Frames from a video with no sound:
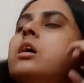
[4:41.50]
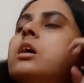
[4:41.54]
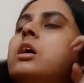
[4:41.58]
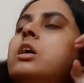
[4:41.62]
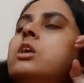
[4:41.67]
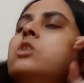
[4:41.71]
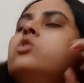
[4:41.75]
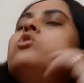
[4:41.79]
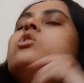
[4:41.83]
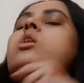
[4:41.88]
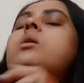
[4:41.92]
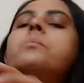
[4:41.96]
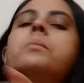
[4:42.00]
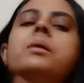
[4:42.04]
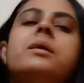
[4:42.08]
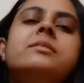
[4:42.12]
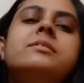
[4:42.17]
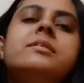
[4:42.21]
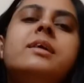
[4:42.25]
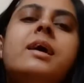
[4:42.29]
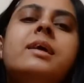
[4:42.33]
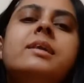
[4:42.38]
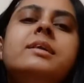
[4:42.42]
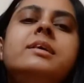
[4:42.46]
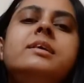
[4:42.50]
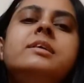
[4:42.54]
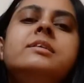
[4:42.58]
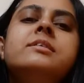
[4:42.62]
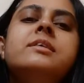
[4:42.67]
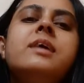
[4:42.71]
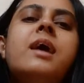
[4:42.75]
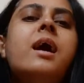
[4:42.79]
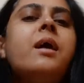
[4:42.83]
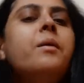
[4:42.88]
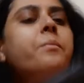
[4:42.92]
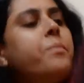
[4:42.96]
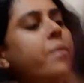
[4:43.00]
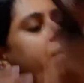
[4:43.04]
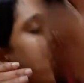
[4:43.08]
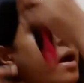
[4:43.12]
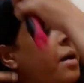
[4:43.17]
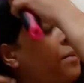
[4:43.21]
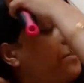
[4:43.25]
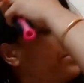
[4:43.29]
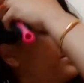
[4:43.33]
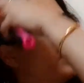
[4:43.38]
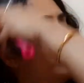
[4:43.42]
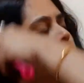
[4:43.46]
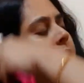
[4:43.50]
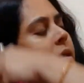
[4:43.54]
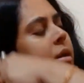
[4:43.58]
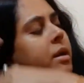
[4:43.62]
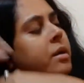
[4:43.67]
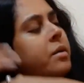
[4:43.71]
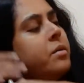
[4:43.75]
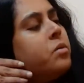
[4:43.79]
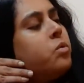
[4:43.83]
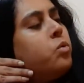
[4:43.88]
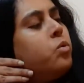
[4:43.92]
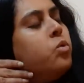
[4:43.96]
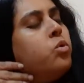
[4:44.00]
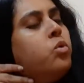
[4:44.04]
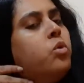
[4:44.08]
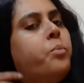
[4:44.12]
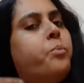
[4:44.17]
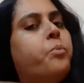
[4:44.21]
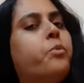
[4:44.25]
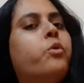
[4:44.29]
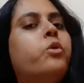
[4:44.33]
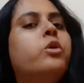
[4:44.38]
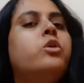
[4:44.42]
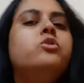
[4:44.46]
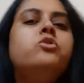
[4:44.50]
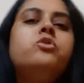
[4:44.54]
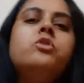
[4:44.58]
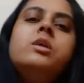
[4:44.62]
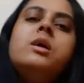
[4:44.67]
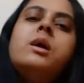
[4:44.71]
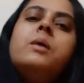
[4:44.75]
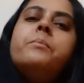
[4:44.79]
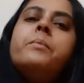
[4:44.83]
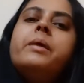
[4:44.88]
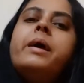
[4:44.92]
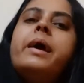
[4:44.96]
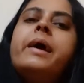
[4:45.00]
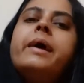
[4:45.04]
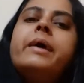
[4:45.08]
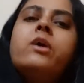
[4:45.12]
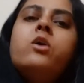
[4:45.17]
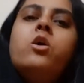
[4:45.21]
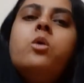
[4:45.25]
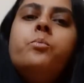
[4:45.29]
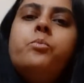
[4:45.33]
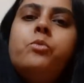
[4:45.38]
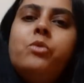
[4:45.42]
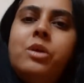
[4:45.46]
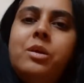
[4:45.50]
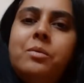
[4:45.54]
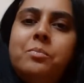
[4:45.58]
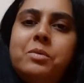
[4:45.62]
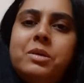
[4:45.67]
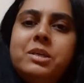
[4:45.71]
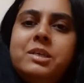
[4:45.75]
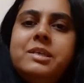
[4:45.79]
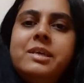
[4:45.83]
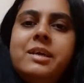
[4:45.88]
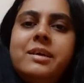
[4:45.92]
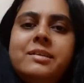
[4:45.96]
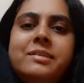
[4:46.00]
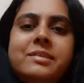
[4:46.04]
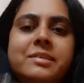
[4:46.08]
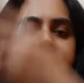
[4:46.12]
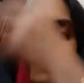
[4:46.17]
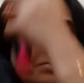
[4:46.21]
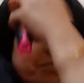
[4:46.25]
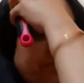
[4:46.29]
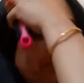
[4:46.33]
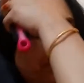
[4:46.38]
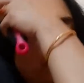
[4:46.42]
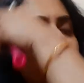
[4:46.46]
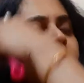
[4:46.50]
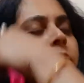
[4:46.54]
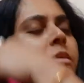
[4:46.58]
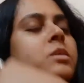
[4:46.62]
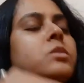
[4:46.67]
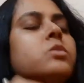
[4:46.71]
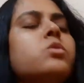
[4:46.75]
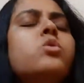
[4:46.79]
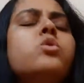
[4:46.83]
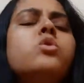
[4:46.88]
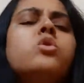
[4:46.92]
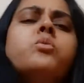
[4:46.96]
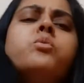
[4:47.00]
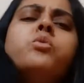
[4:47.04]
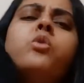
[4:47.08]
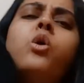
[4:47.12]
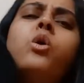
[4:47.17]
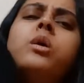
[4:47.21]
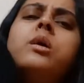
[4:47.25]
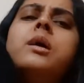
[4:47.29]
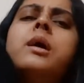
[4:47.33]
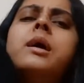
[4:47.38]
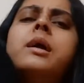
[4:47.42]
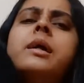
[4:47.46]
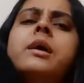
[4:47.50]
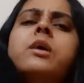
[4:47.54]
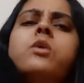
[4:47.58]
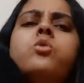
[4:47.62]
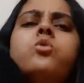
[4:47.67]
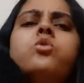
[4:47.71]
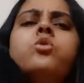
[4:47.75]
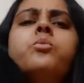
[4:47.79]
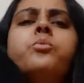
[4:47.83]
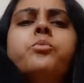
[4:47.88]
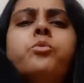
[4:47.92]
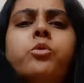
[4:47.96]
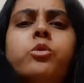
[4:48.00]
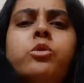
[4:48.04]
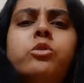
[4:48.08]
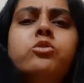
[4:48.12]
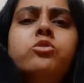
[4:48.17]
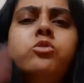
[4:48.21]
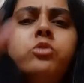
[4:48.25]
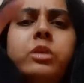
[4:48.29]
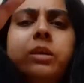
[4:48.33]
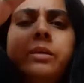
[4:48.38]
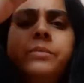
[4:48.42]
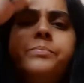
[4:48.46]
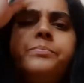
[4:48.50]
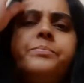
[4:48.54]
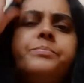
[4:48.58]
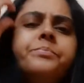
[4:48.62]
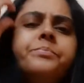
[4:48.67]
কিন্তু আমরা জানি যে আমরা আমার কোনো প্রয়োজনে আমরা একে অপরের পাশে আছি কোনো দরকারে কোনো প্রয়োজনে